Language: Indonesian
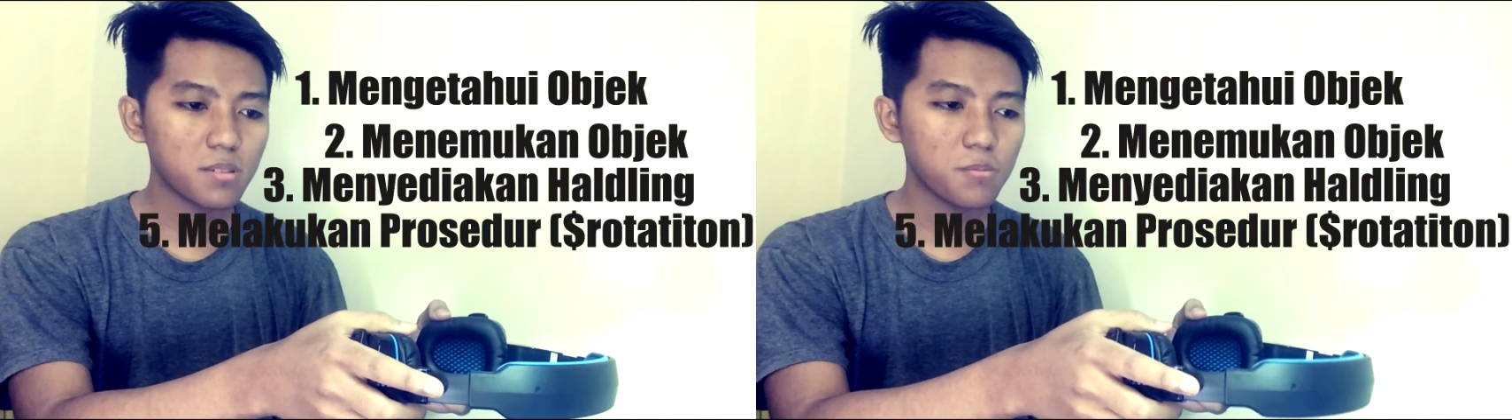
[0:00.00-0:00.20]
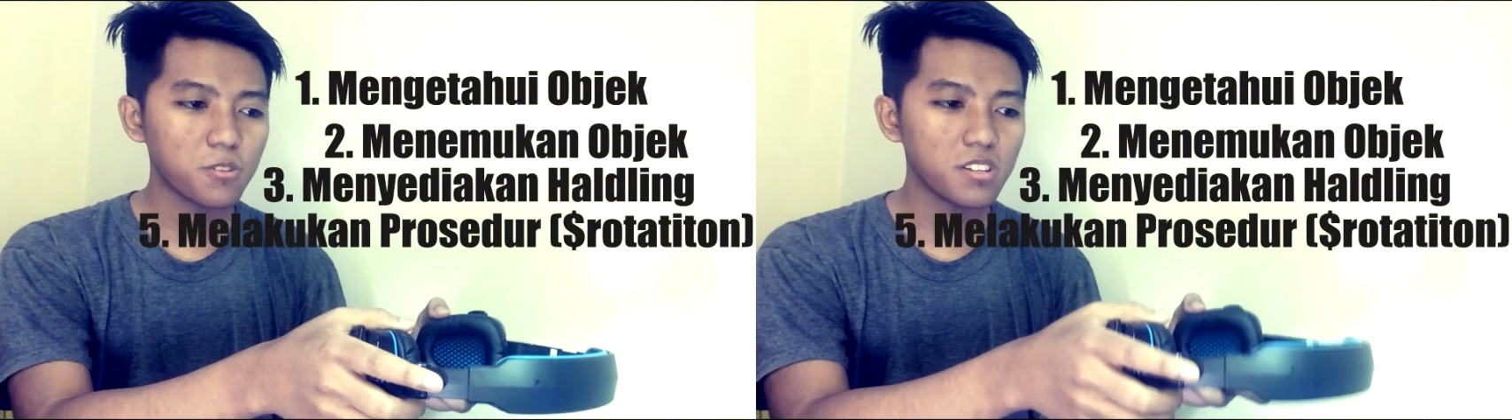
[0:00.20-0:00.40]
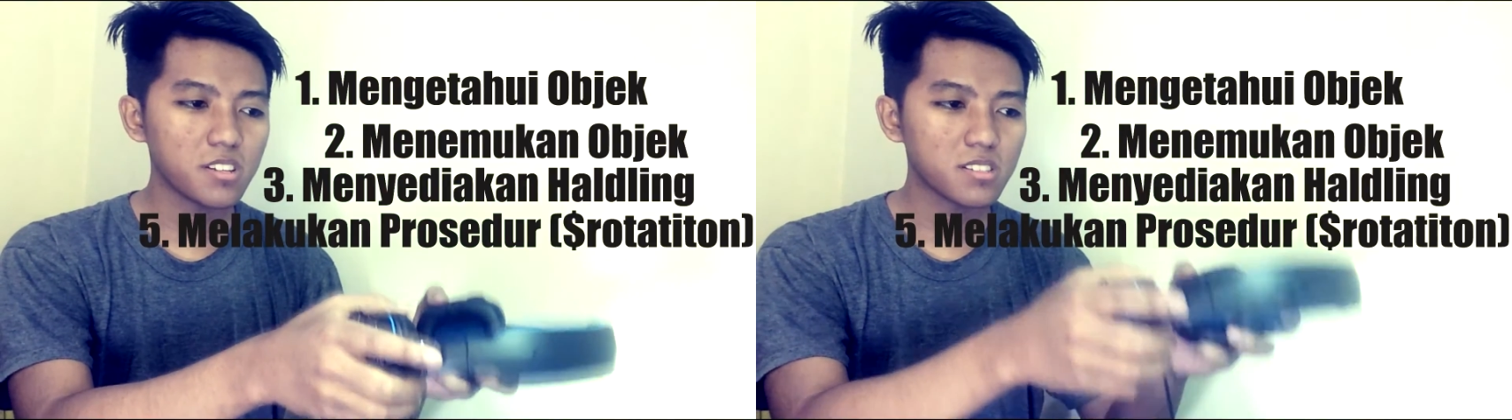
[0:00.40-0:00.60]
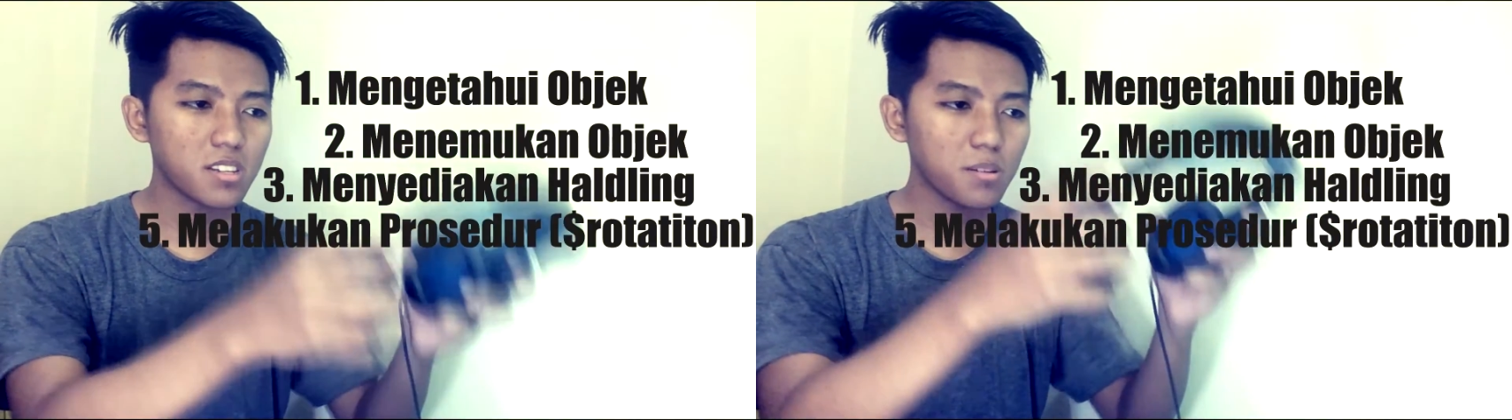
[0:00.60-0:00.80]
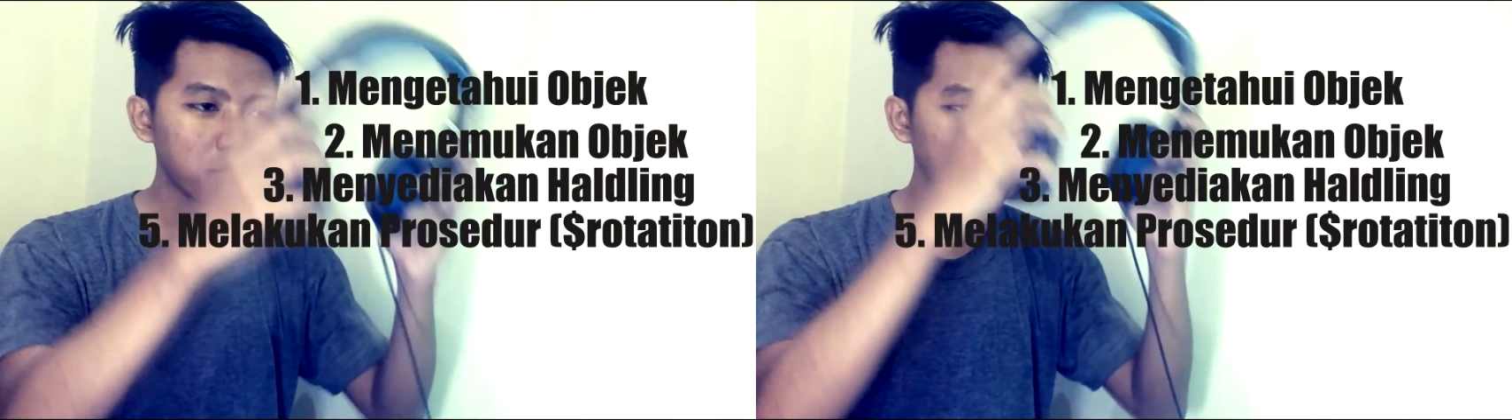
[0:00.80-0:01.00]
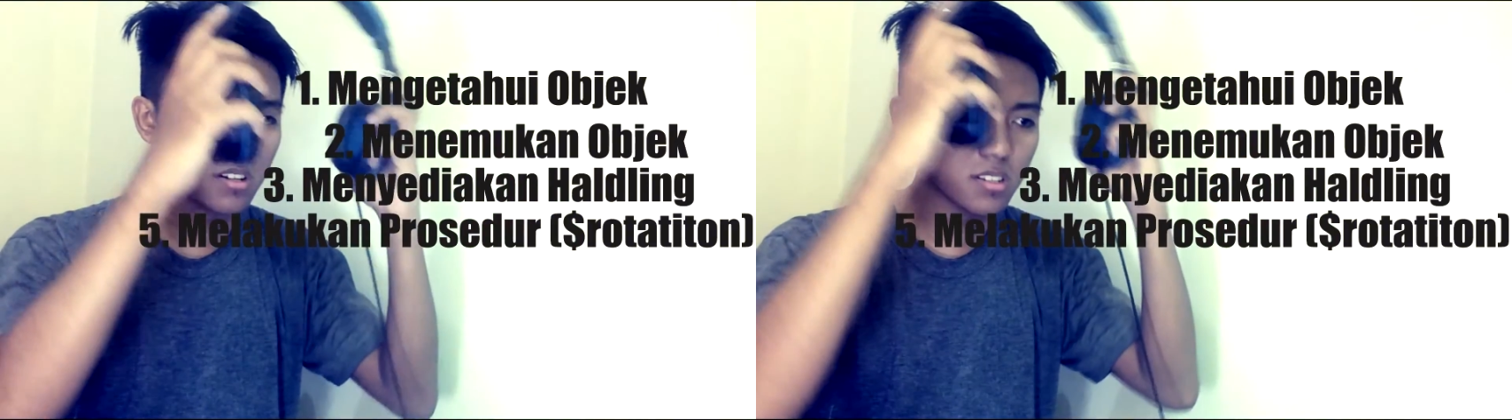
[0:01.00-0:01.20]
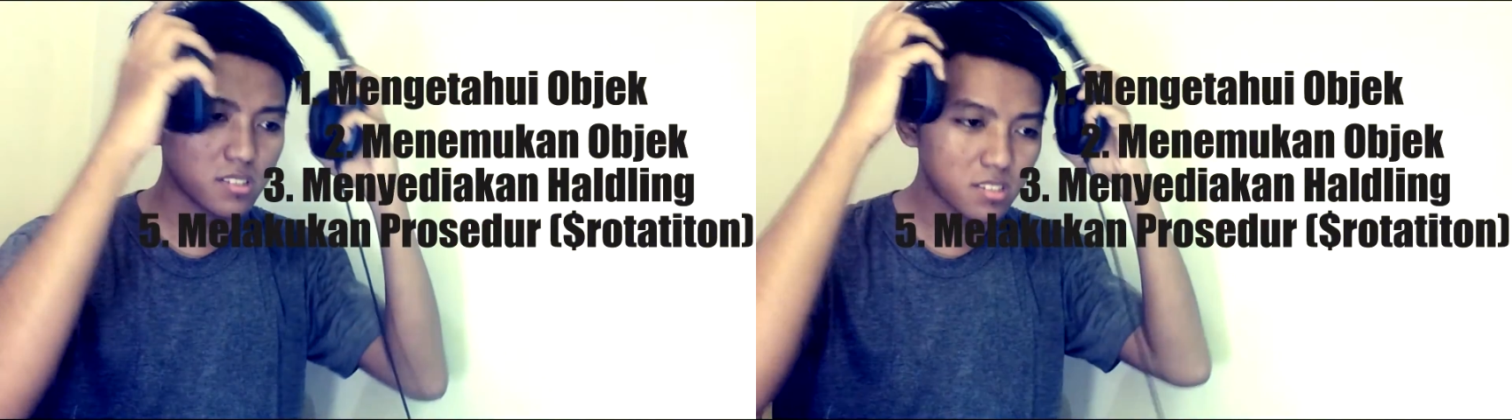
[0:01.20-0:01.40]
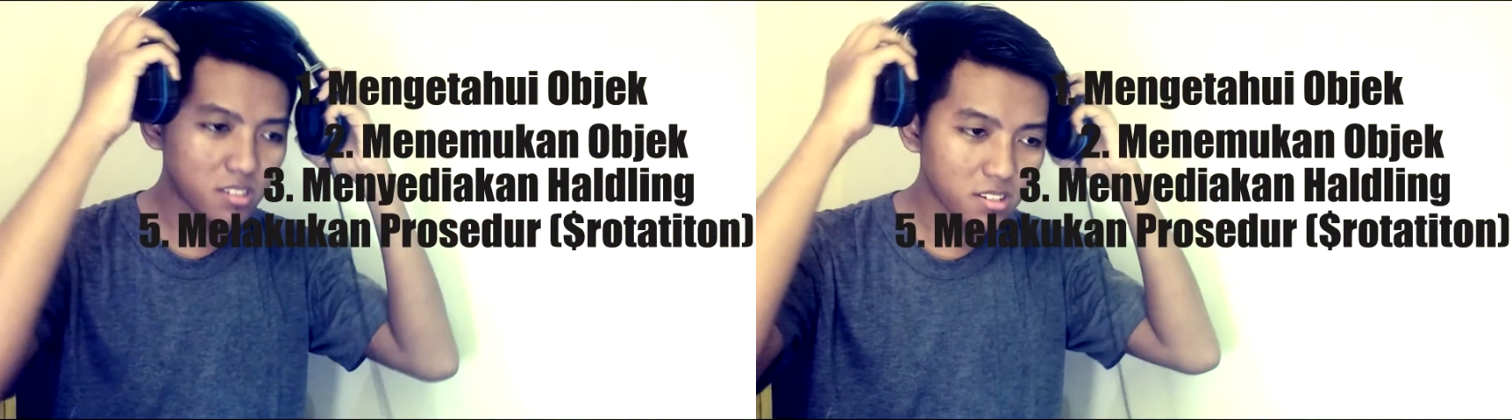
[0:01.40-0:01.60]
kemudian saya putar
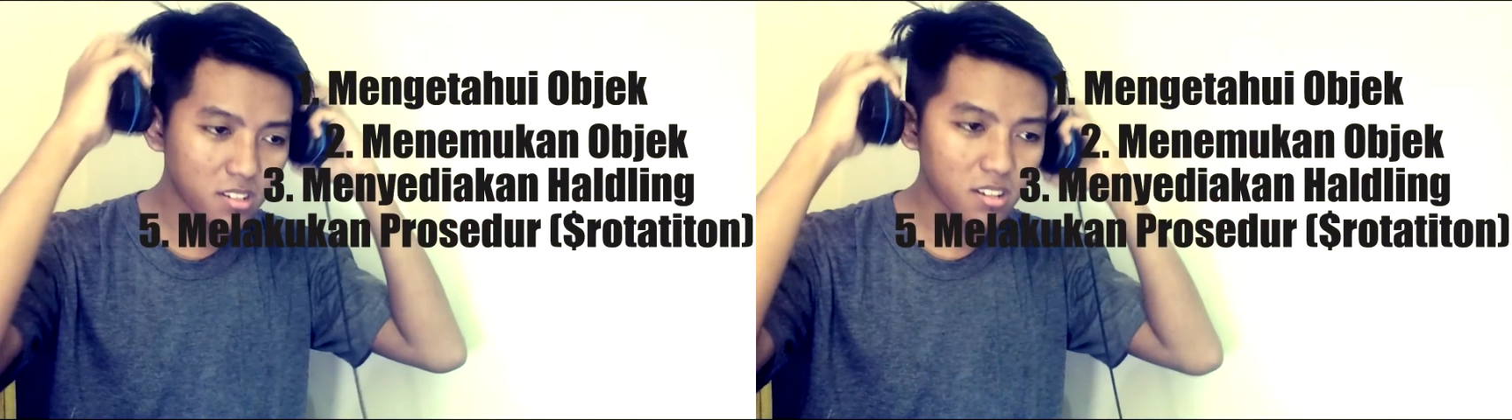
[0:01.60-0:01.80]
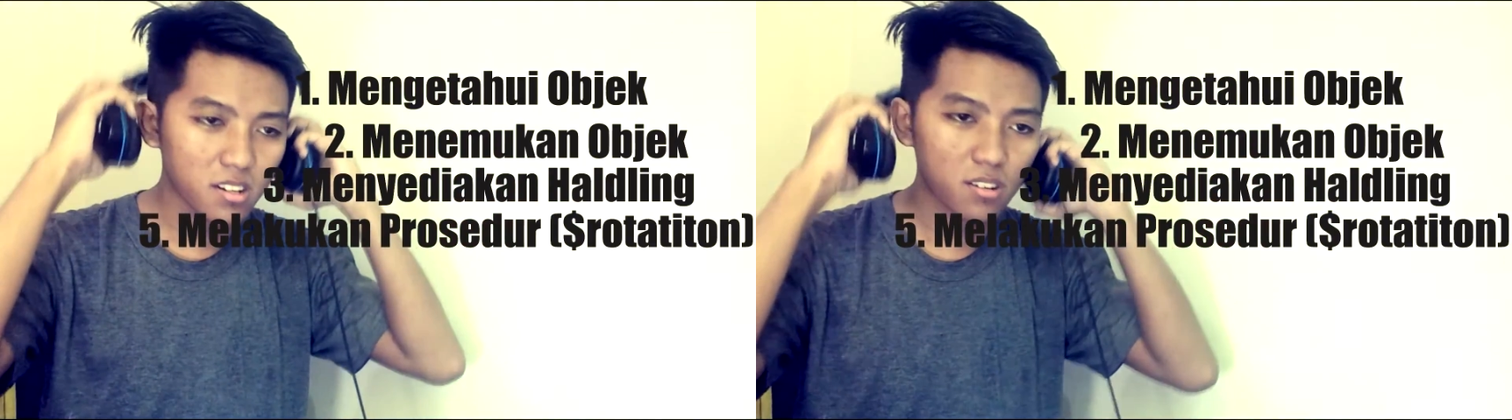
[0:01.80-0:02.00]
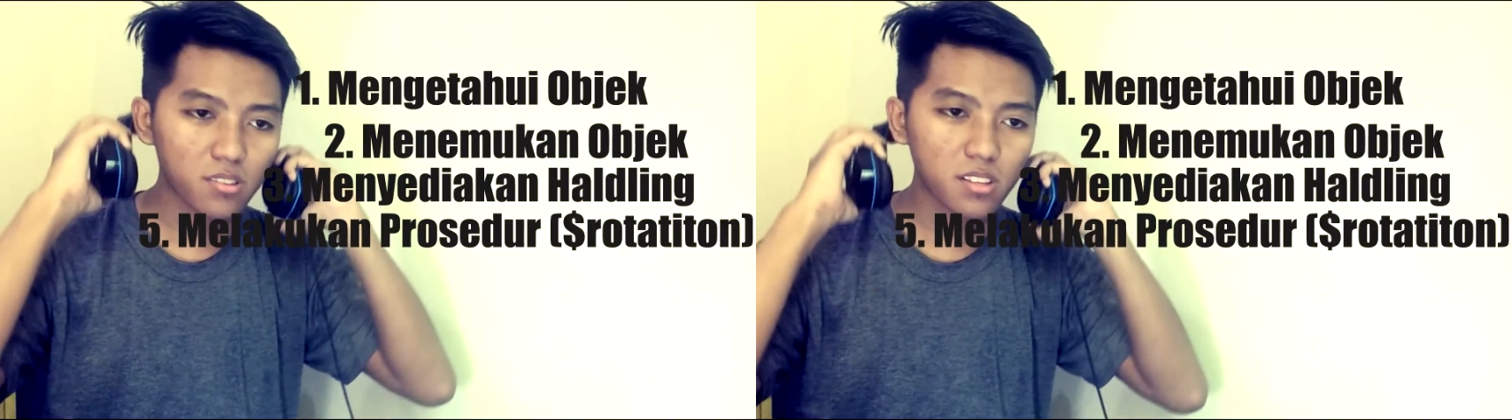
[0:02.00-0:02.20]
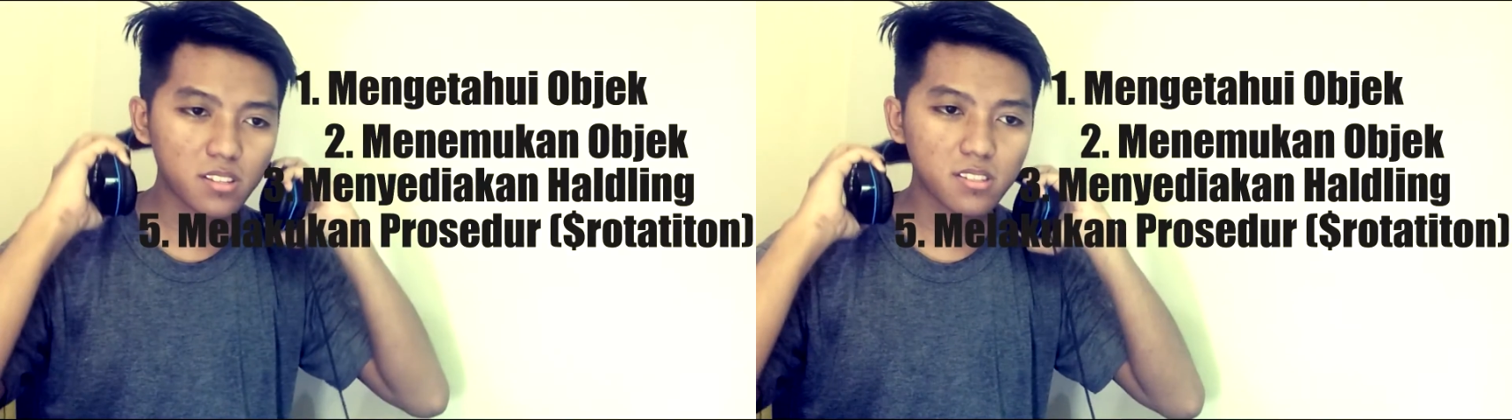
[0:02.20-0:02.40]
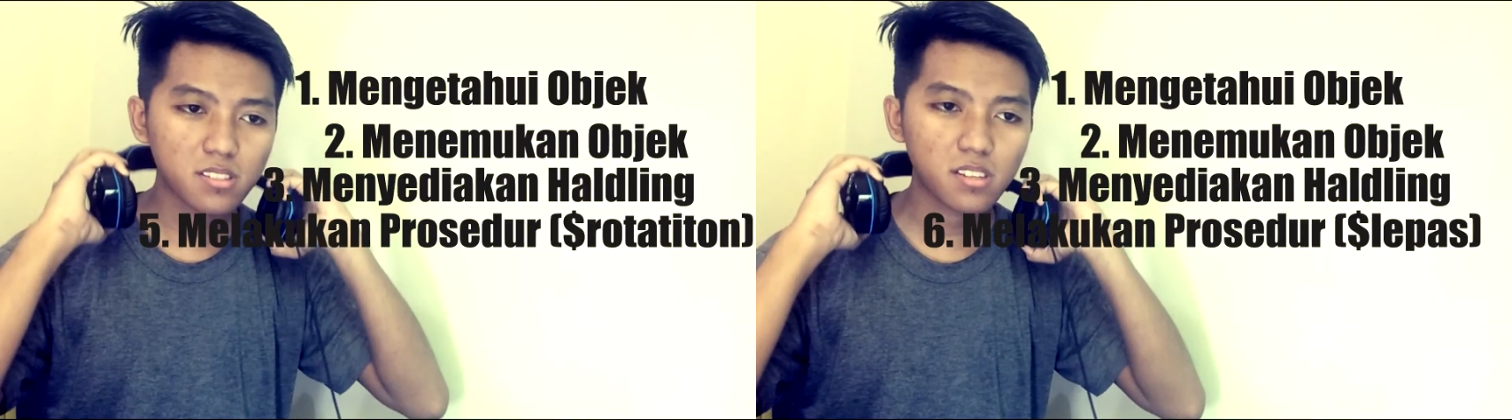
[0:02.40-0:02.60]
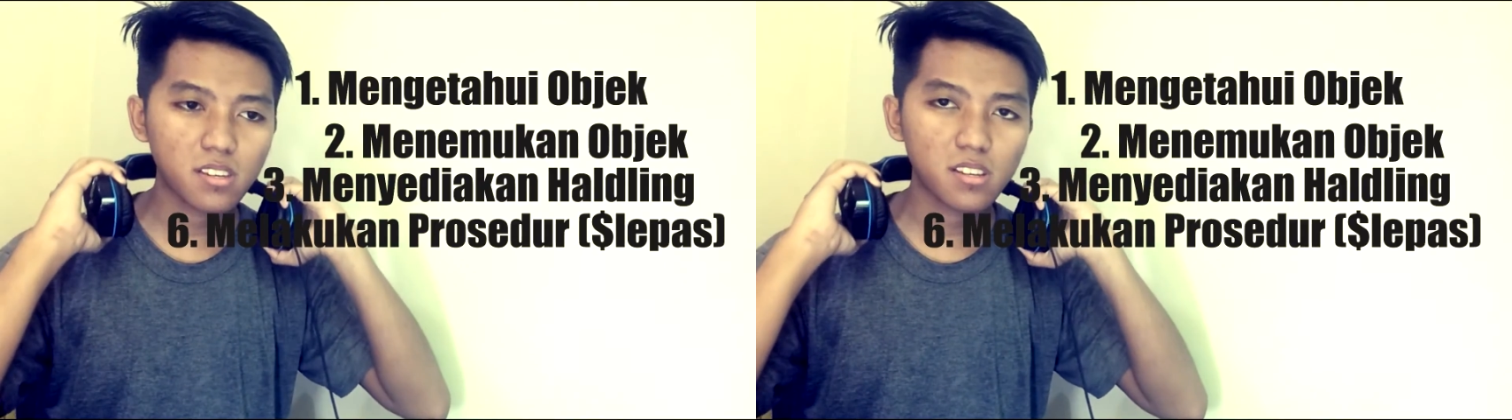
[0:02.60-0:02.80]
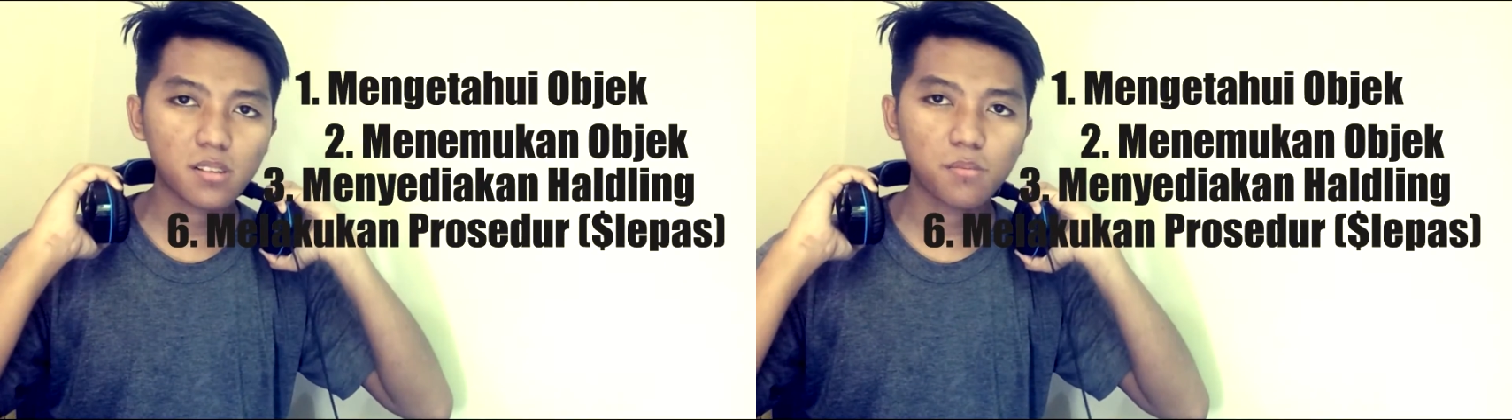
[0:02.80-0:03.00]
headsetnya dengan rotasi sekian,